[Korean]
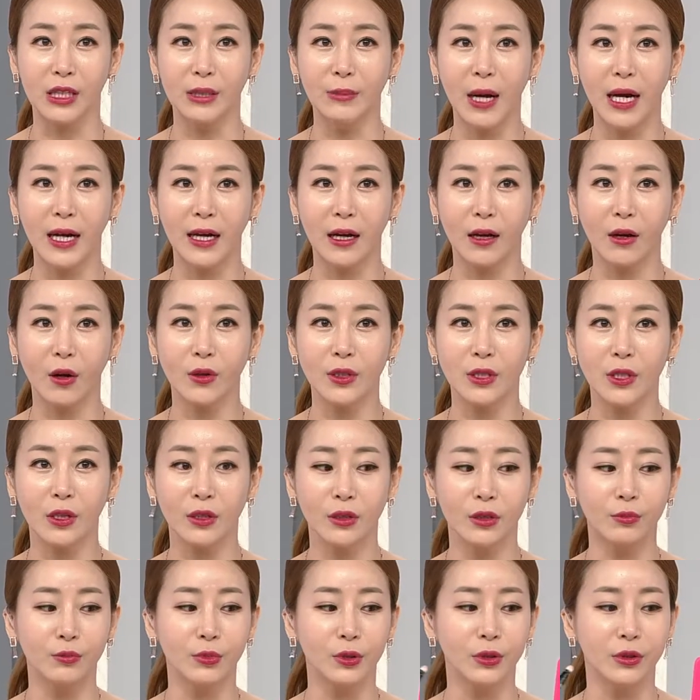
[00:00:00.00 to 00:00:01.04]
이마가 꺼져
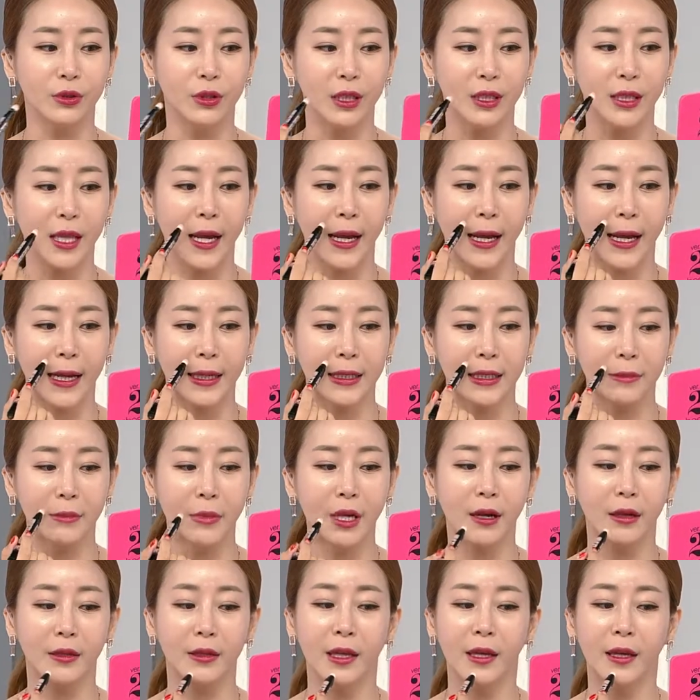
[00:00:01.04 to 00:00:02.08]
있는 분들이나
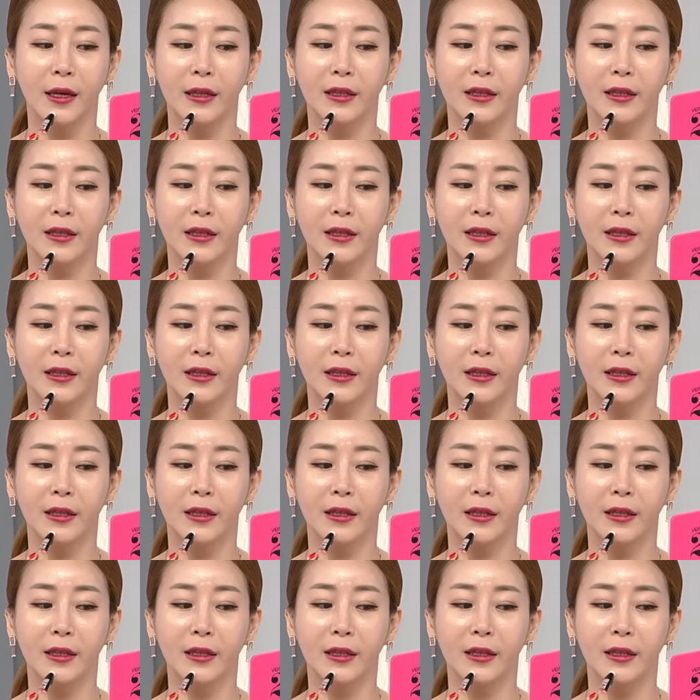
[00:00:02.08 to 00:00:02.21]
아니면